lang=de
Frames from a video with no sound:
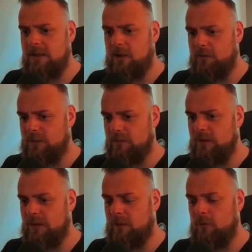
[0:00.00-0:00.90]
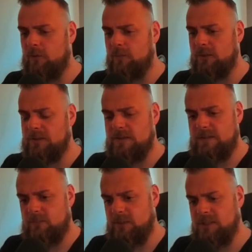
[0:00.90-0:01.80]
auf jeden Fall auch mit,
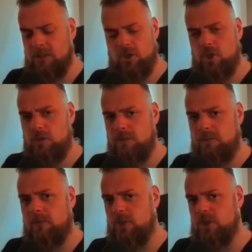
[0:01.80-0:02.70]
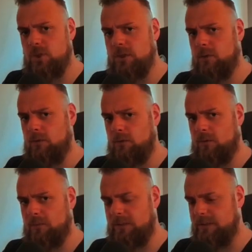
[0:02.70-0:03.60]
mit äh, Shift oder Steuerung
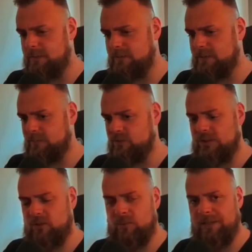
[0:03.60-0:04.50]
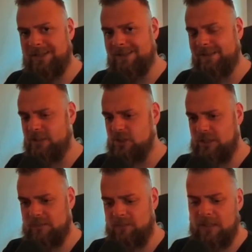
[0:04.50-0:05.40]
kombinieren. Ja, da müsst ihr nicht unbedingt Alt
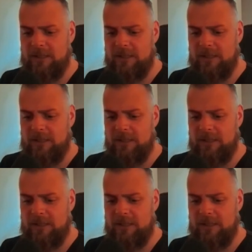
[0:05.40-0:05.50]
reinschreiben.